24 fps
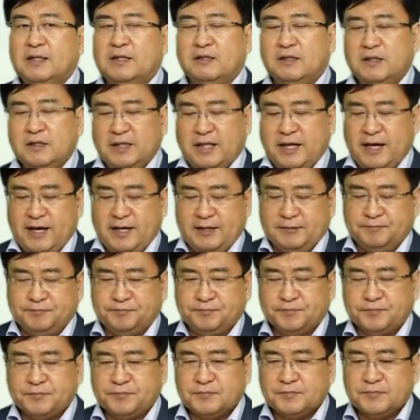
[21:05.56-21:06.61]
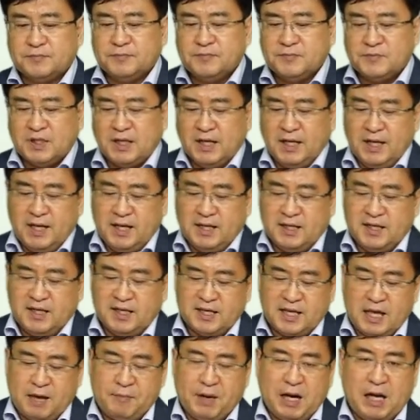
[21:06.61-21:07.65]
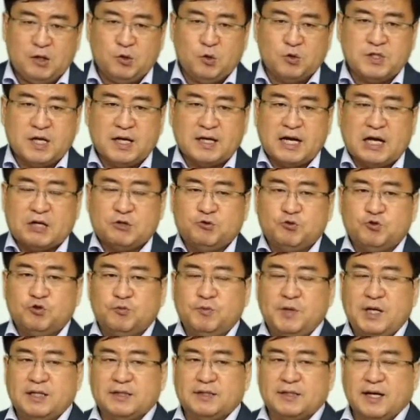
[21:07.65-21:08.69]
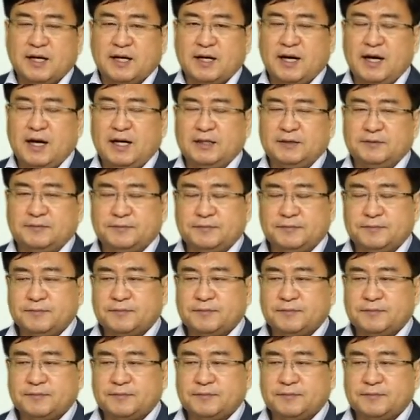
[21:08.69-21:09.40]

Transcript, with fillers: 그런데 이 개발도상국 그룹에 있다가